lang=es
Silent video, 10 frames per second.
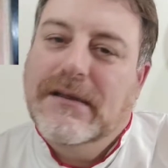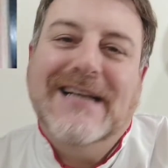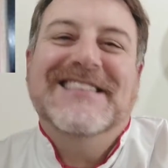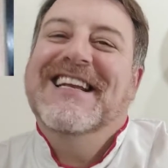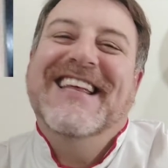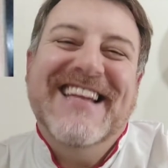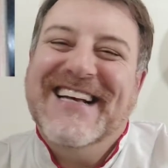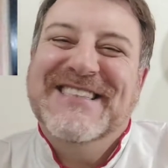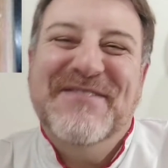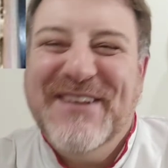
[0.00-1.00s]
Casi les
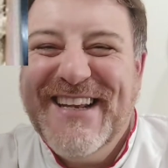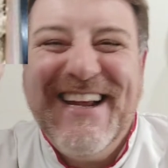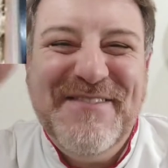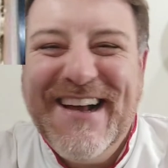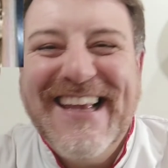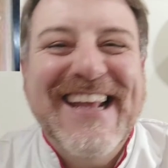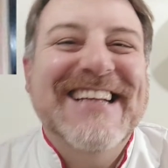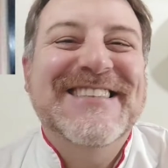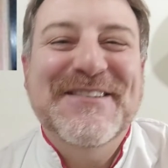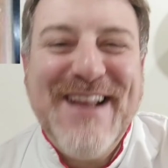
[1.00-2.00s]
diría que se podría manguear
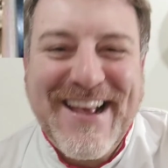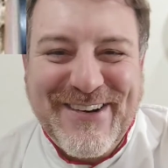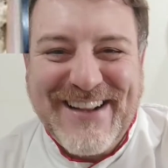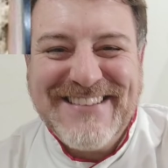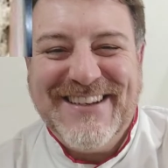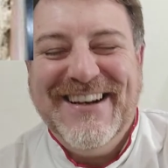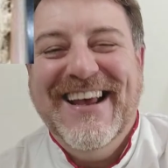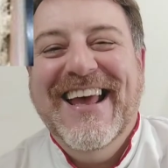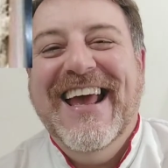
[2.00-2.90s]
y hacer una decoración.